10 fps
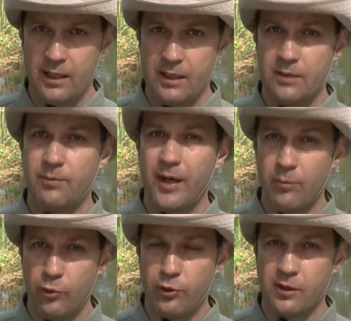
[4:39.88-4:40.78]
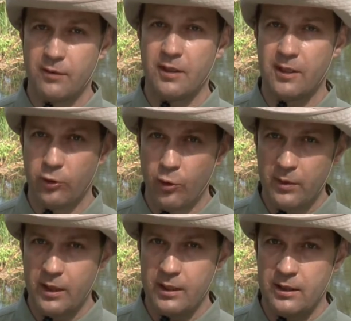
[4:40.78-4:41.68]
ли есть преимущество
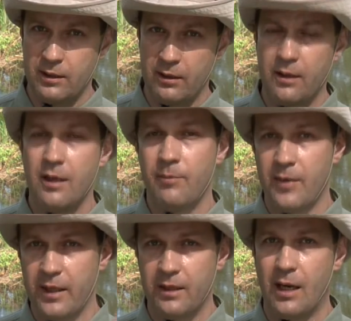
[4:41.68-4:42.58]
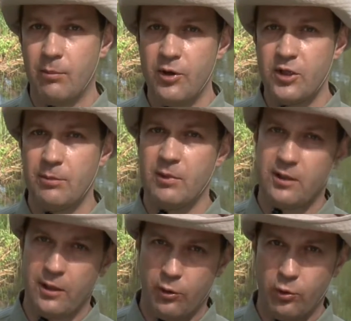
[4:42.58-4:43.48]
съедобной резины перед обычными
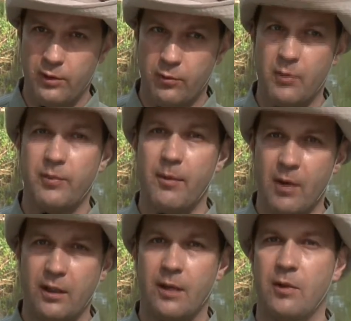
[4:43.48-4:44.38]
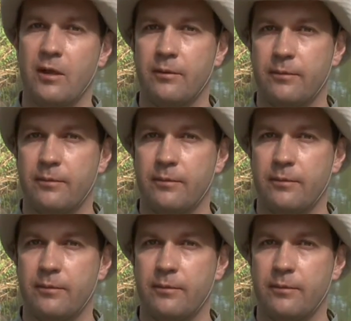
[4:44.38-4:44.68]
силиконовыми приманками?